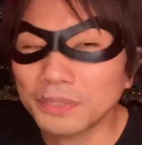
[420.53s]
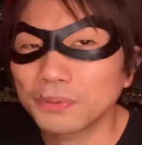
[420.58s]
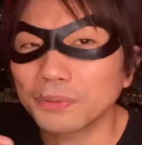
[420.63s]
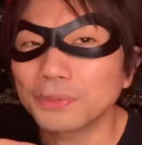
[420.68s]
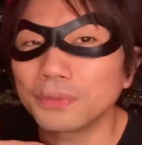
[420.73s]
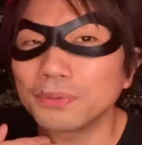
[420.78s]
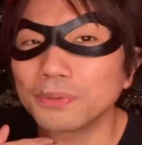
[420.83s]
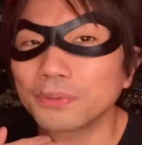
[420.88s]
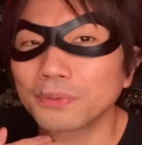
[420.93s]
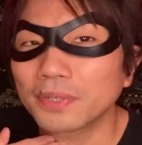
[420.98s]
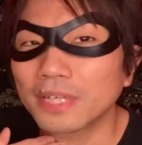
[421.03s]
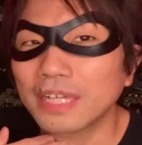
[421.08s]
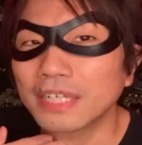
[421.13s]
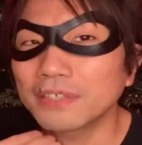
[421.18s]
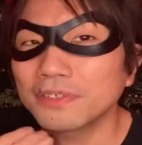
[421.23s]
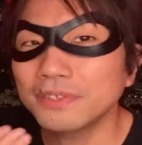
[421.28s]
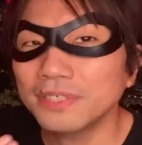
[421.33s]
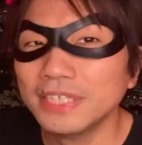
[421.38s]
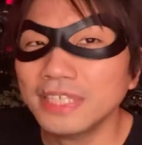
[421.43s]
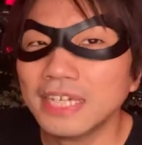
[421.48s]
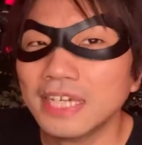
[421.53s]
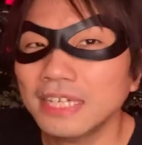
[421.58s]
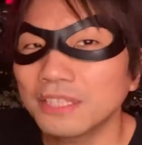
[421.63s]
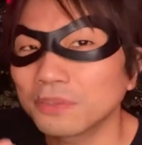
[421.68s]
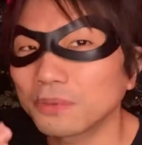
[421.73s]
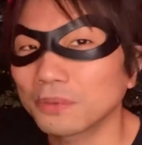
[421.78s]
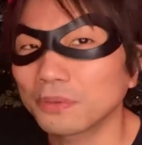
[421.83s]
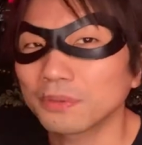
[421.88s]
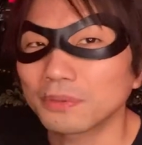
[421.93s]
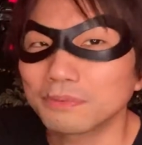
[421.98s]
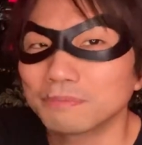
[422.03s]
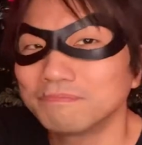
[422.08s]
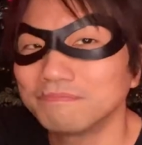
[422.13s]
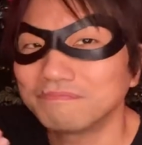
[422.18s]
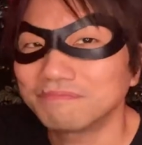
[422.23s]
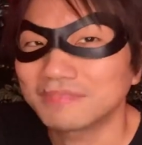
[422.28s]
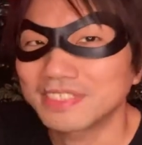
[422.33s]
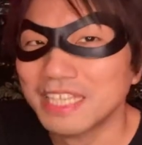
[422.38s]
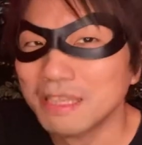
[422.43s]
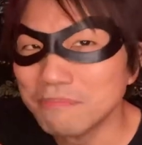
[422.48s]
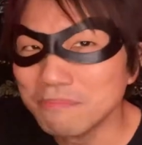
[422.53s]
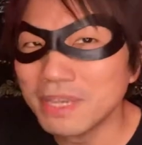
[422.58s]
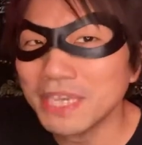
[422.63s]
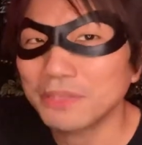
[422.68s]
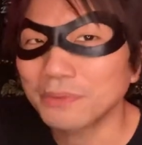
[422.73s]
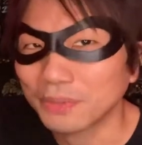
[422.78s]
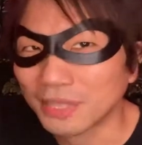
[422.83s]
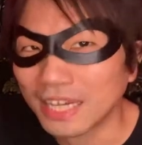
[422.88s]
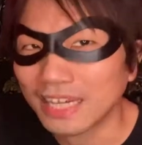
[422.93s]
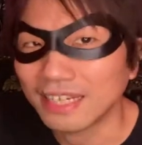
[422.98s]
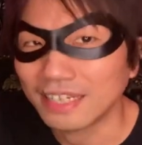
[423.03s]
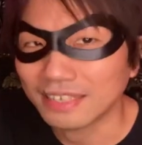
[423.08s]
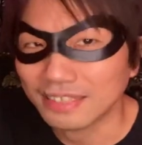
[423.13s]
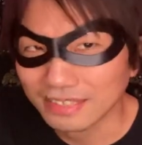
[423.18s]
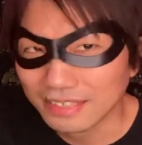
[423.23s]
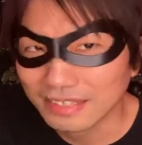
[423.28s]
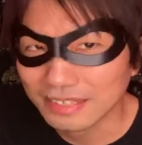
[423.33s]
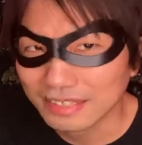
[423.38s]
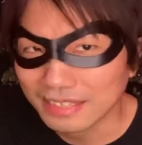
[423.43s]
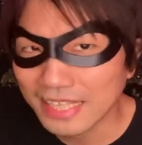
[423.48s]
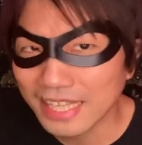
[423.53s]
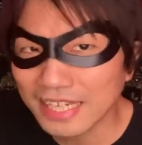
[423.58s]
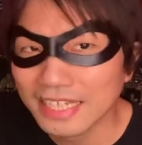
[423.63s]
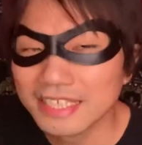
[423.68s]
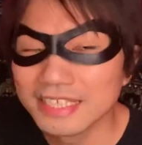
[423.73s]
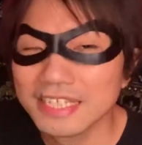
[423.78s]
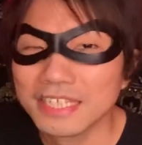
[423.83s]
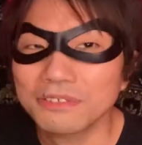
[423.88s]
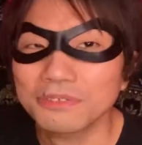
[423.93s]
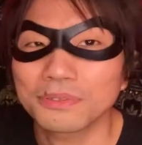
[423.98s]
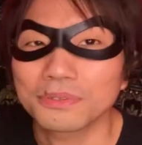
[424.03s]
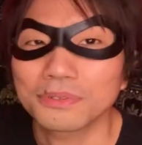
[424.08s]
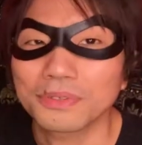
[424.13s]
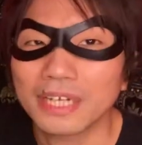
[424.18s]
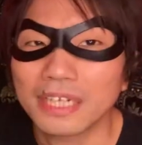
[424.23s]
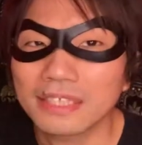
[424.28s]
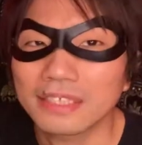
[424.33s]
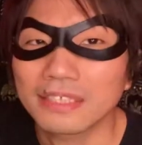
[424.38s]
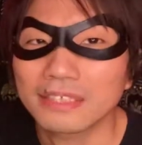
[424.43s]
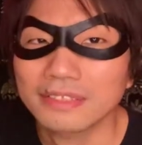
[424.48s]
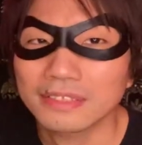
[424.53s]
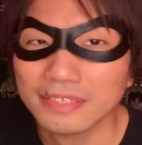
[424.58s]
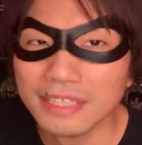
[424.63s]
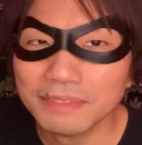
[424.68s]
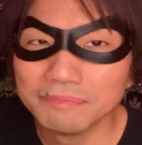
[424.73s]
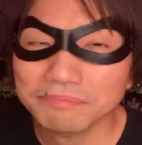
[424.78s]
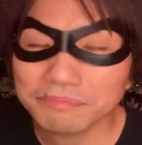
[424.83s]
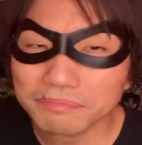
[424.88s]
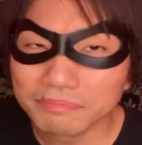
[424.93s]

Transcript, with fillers: というのがクリア度、鮮明度が低下していくというのがあったんですね。